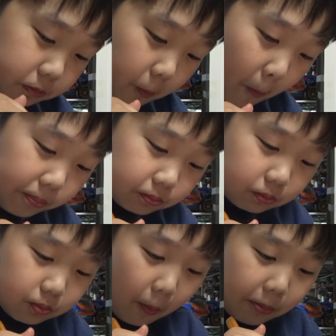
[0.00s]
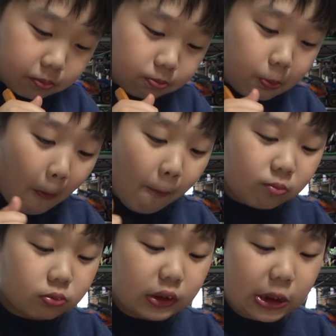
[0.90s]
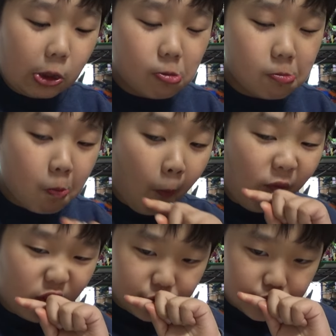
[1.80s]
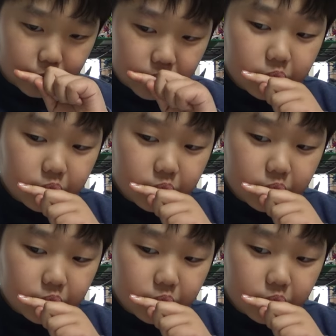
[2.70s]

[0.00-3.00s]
가끔 이런 경우가 있는데 이번에도 참 잘 나와가지고요.